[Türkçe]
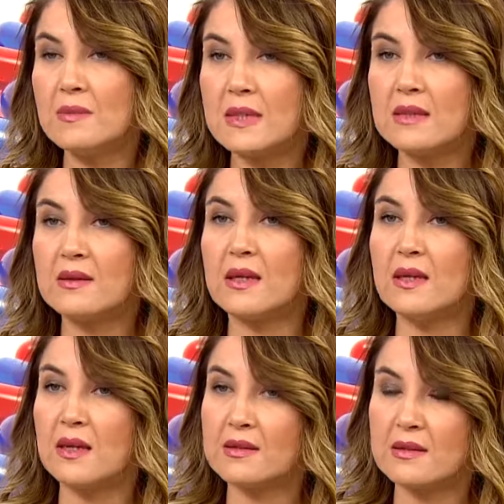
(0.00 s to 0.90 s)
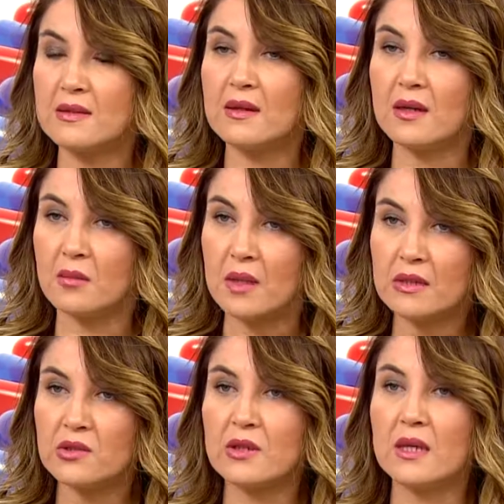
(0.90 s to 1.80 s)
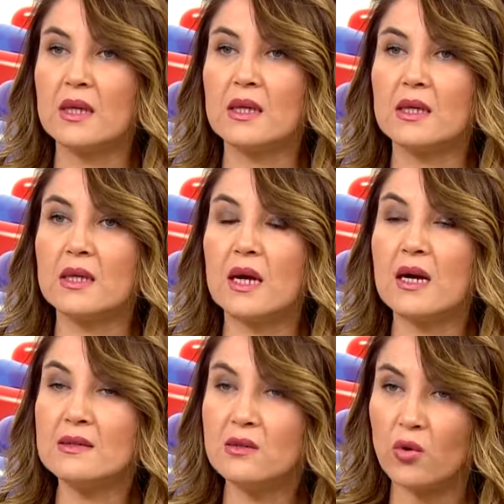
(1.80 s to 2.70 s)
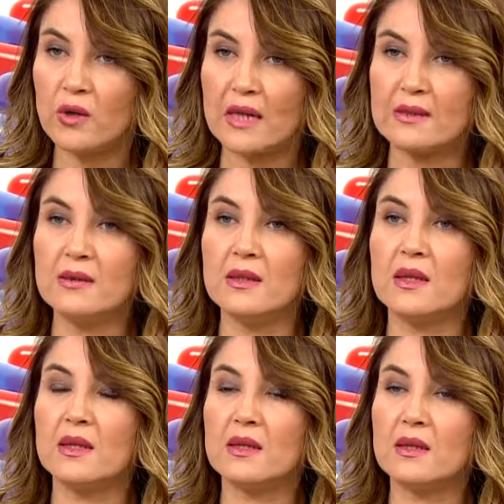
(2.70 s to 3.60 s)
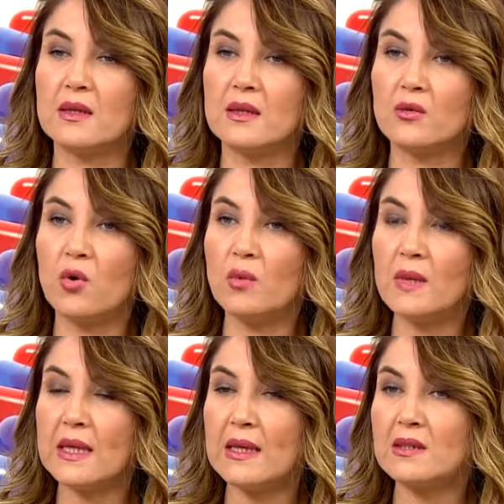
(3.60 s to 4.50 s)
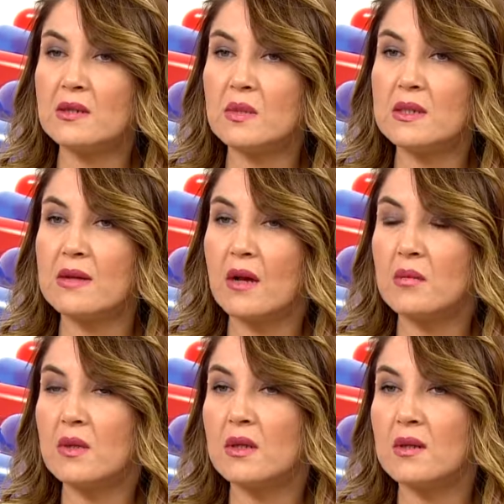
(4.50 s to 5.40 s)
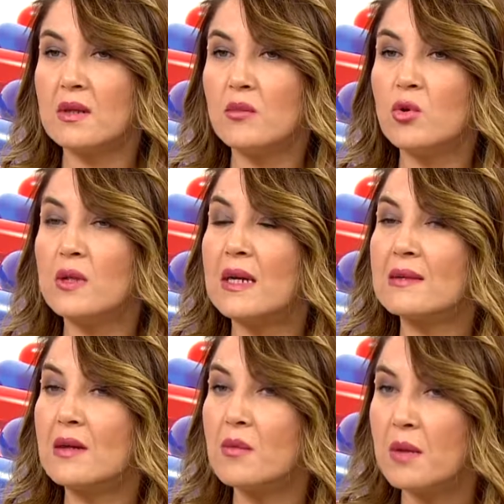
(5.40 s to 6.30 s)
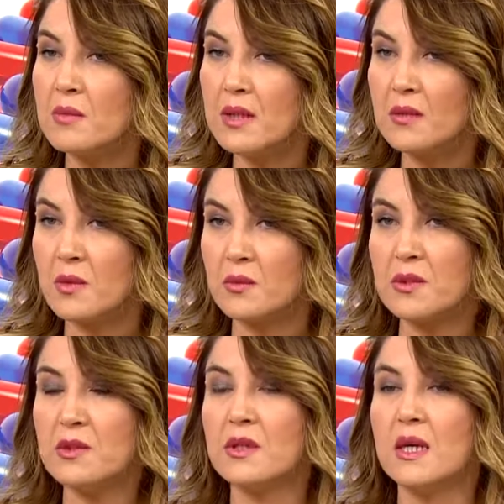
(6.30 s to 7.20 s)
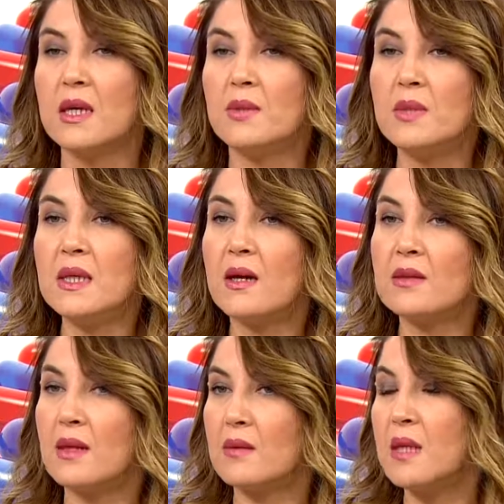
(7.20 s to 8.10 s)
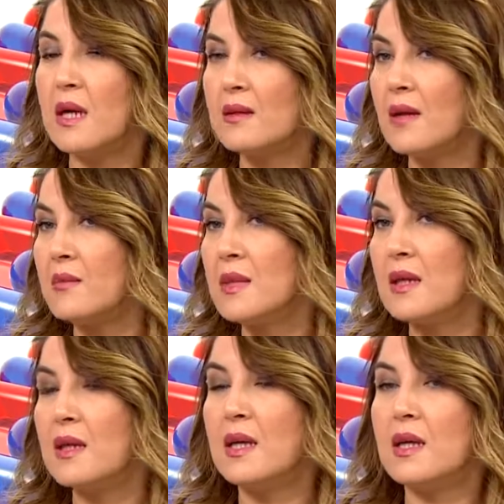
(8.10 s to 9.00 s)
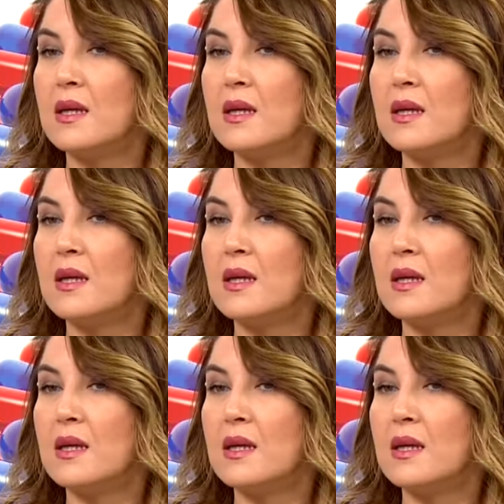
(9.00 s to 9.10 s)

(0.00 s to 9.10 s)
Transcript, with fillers: hepsinde aslında amaç az gören, görme gelişimini tam tam olarak tamamlayamamış, bir anda bir anlamda